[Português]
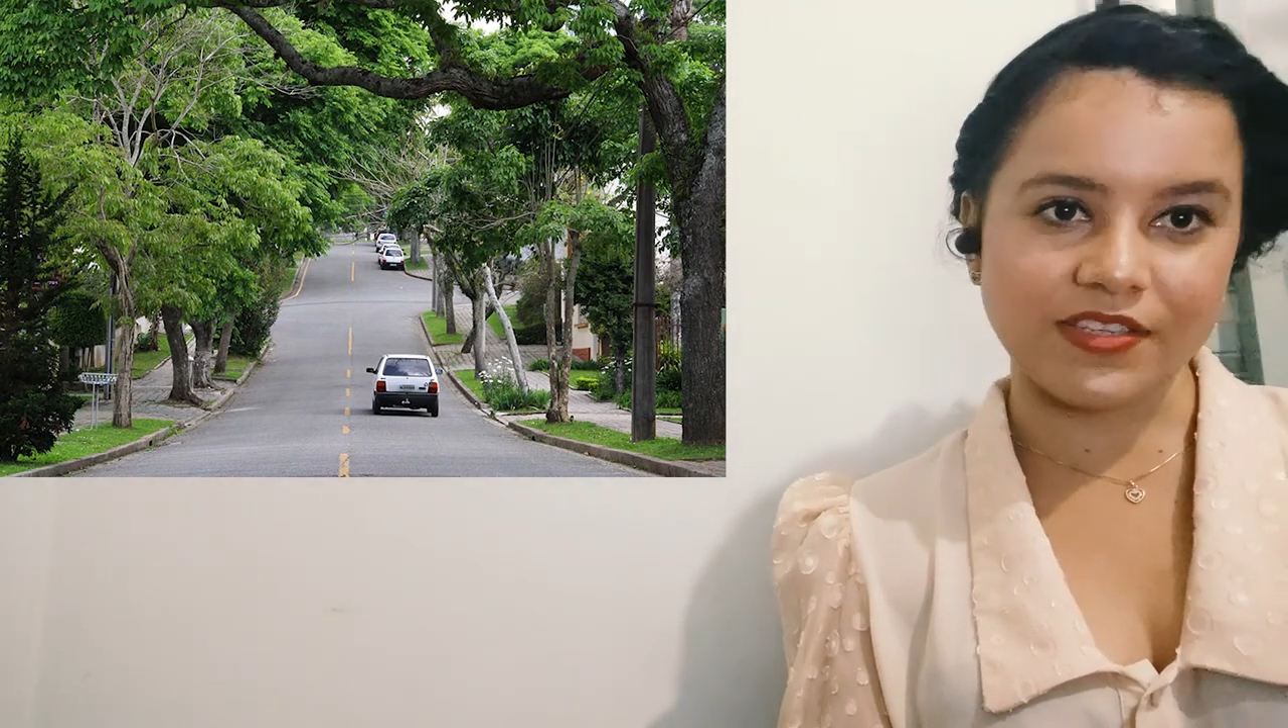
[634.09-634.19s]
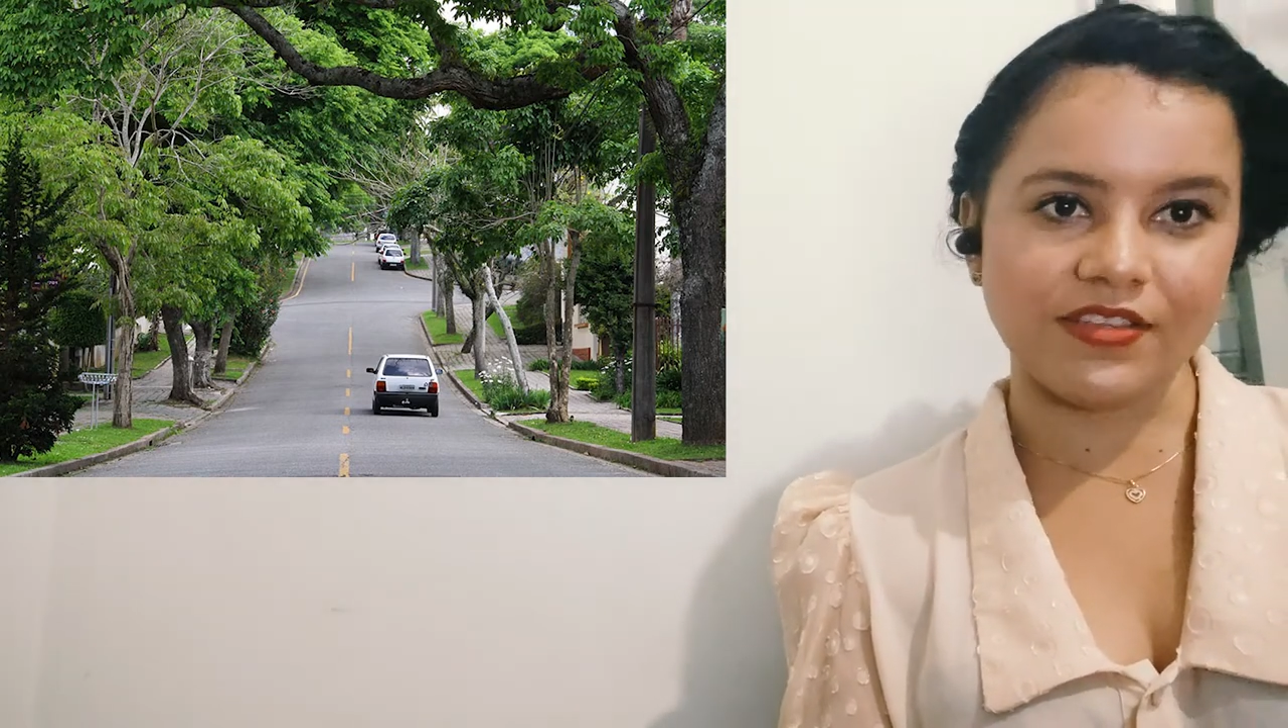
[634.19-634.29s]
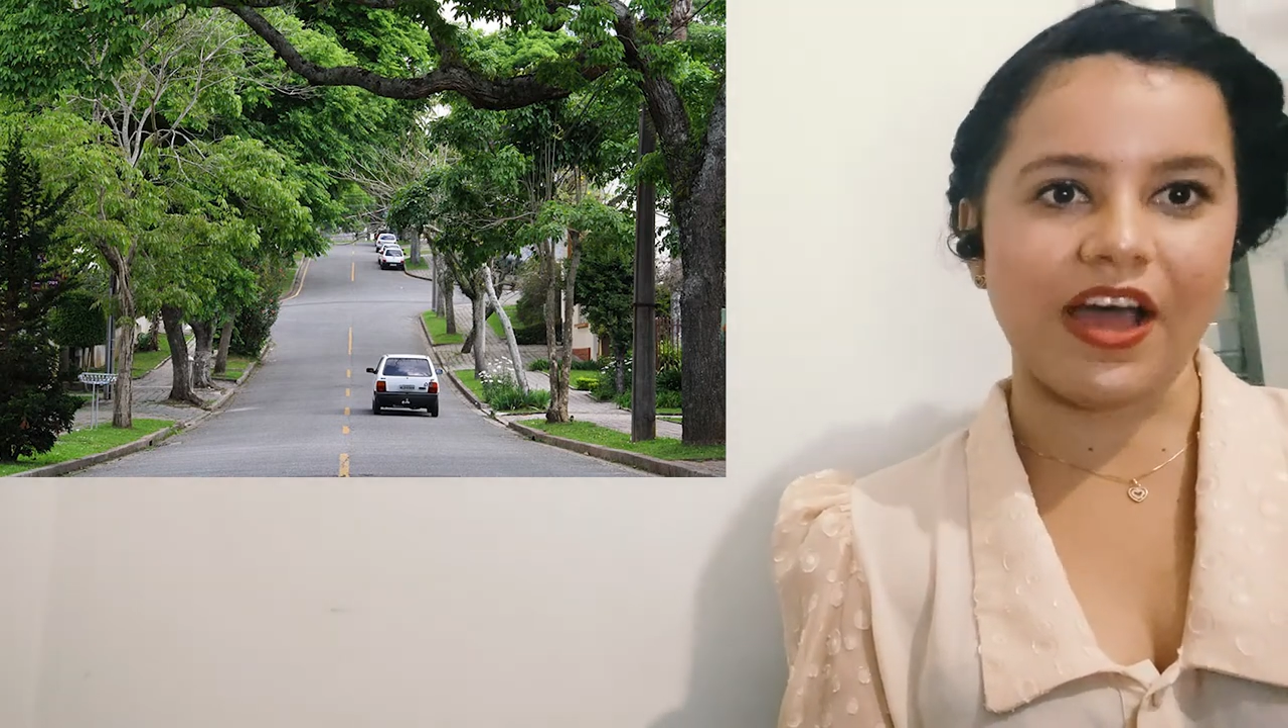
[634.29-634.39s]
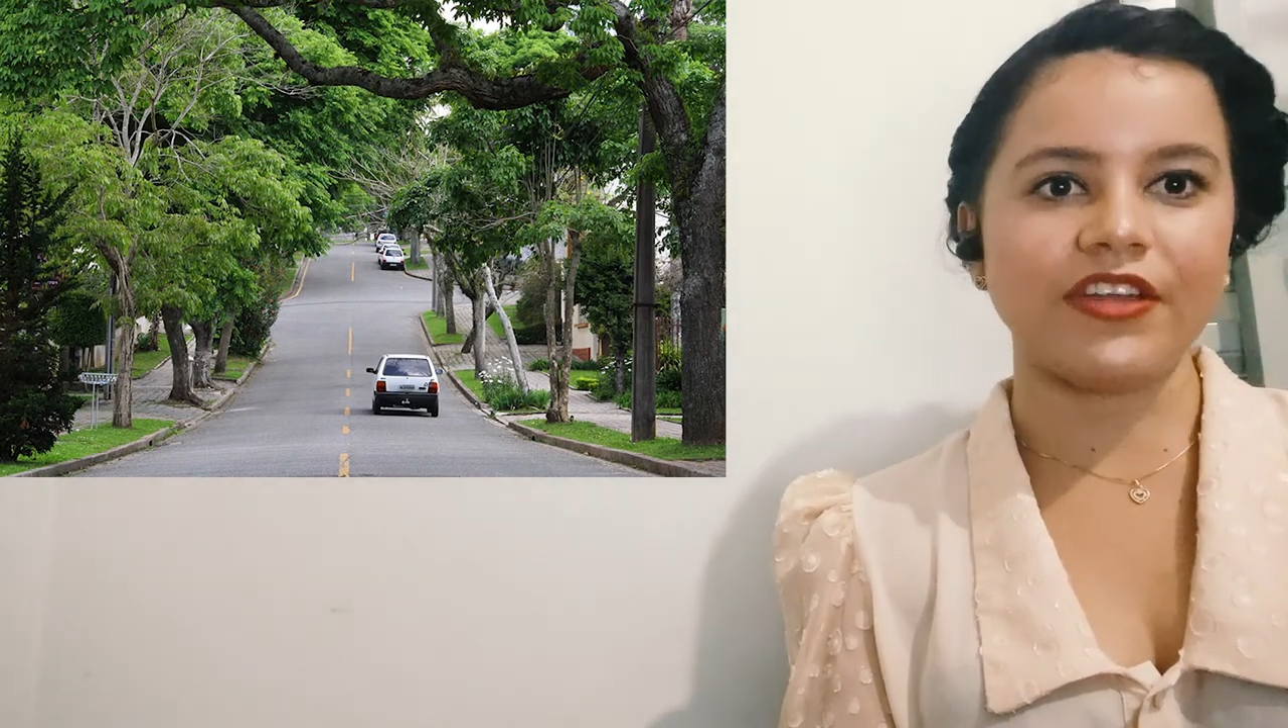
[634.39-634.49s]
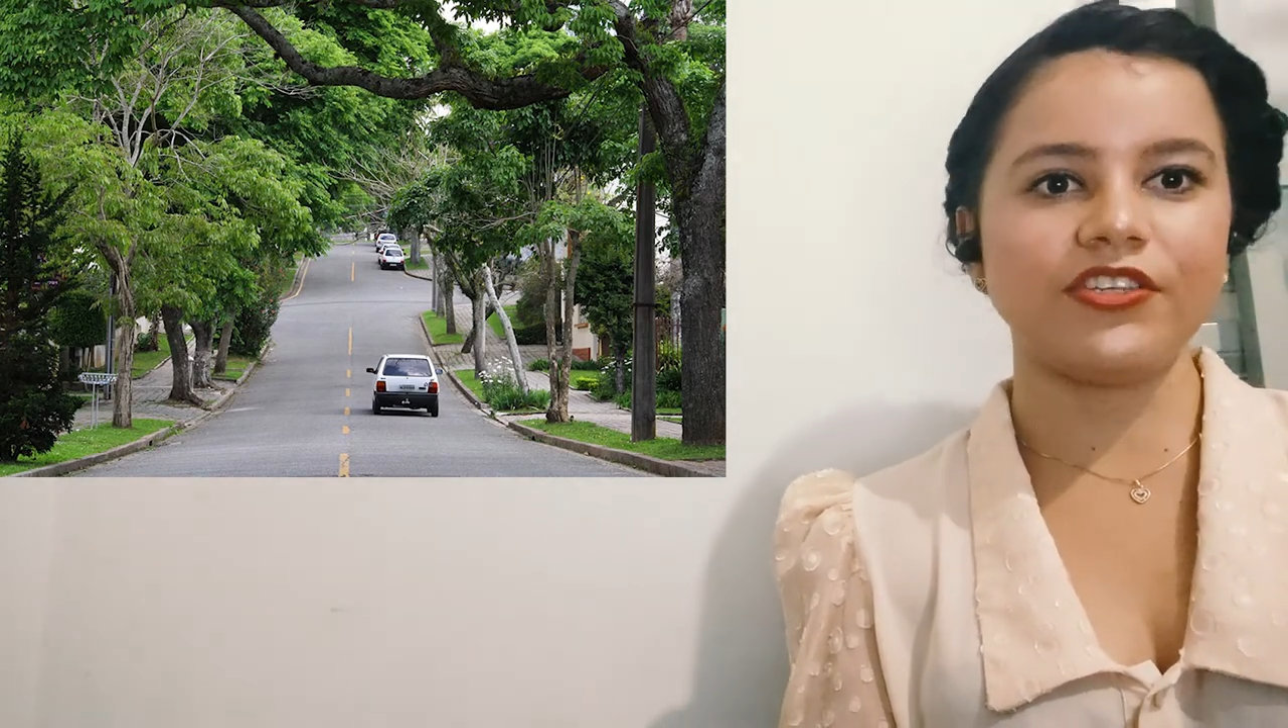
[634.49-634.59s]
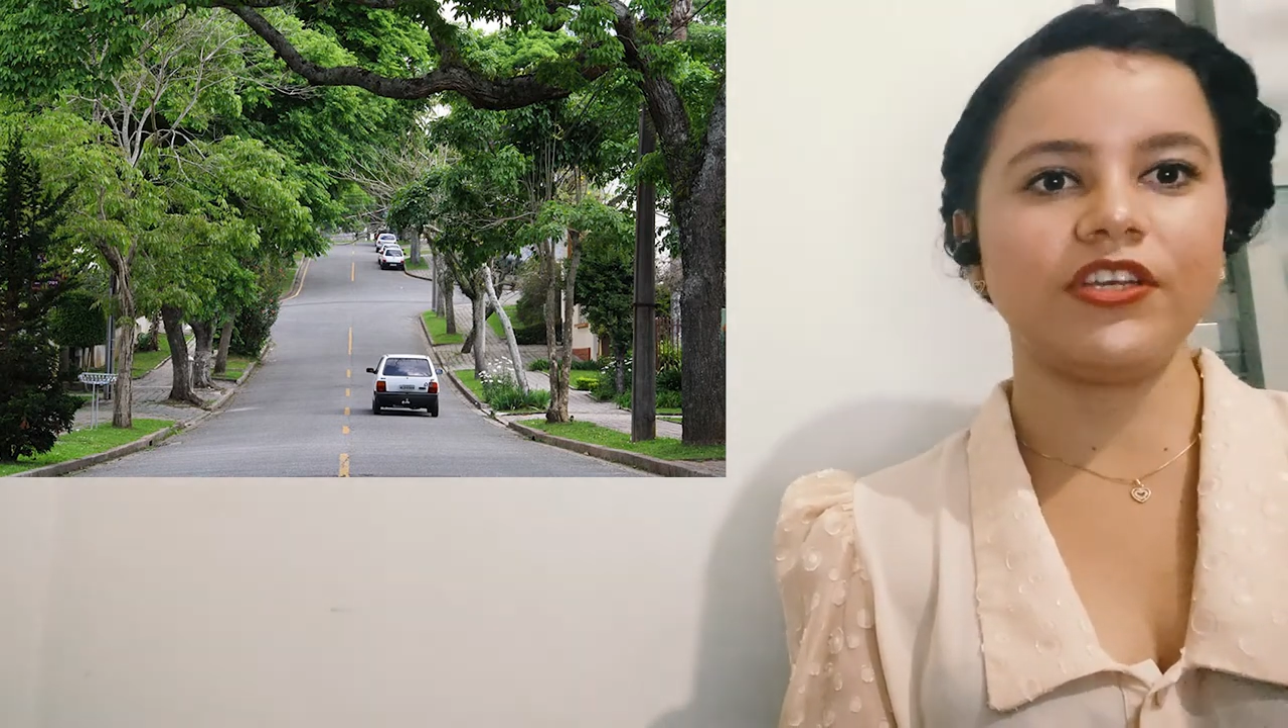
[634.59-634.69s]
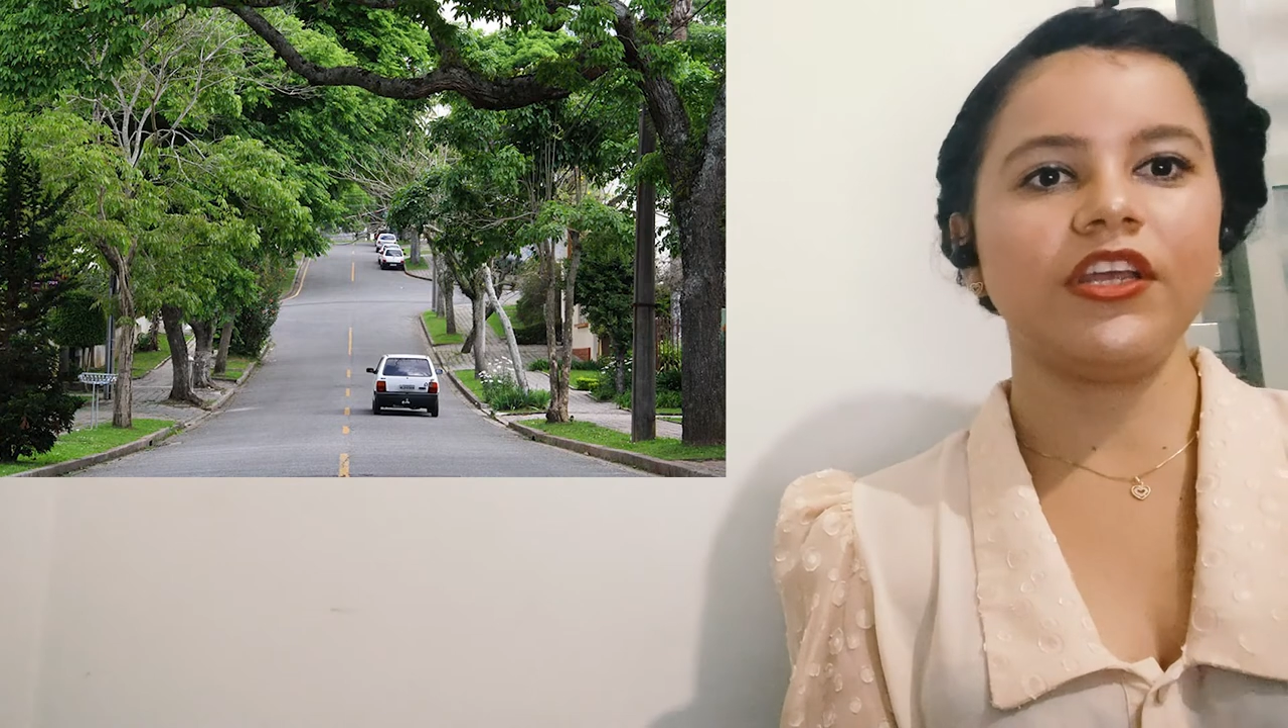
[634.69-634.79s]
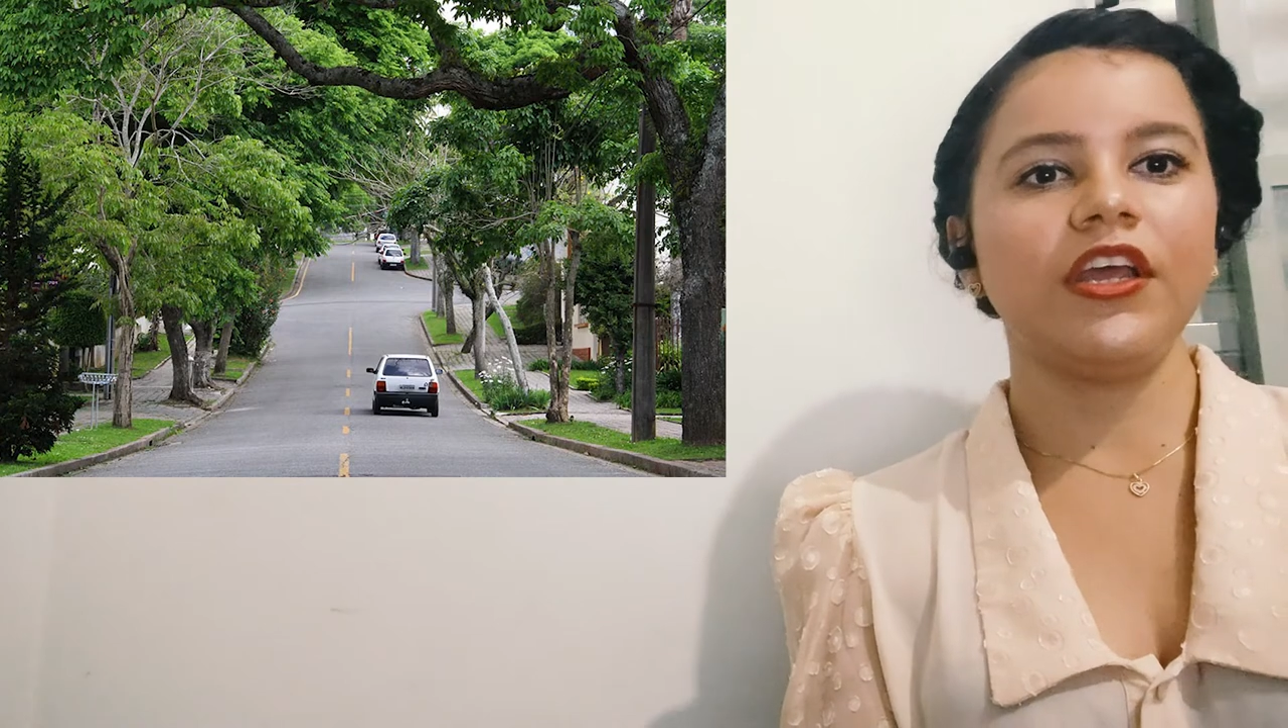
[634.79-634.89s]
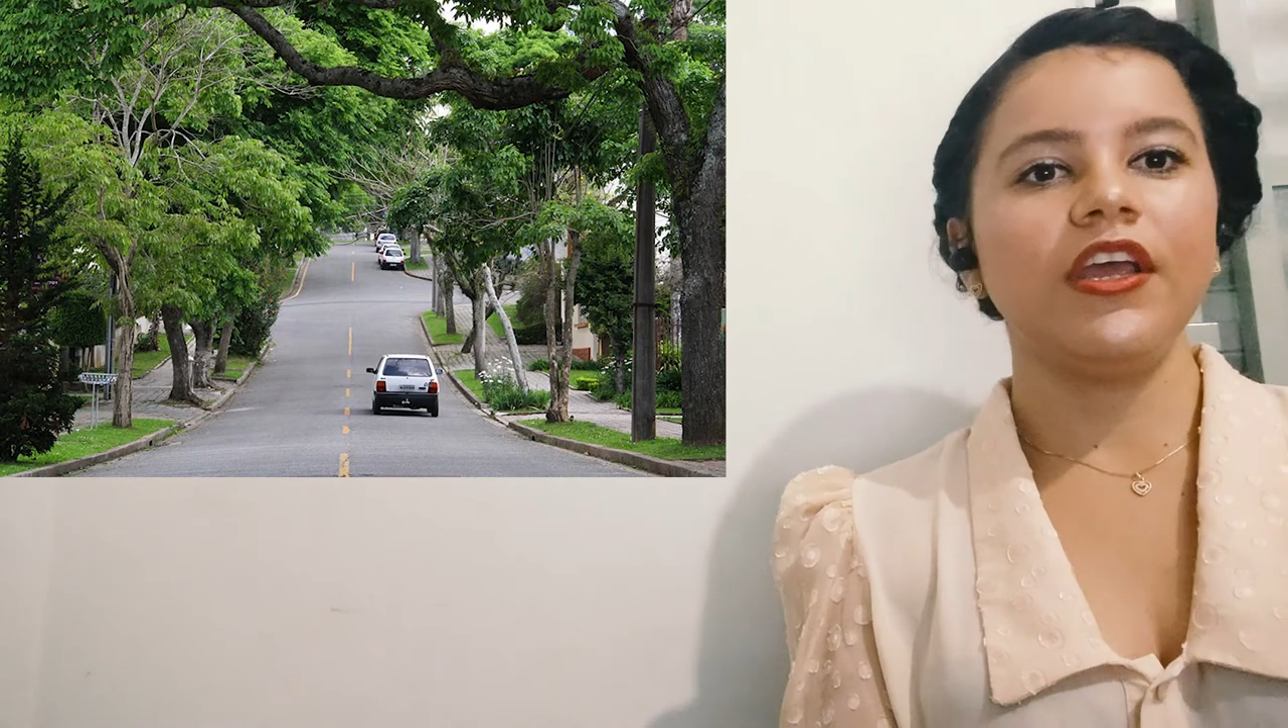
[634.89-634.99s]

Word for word: cidade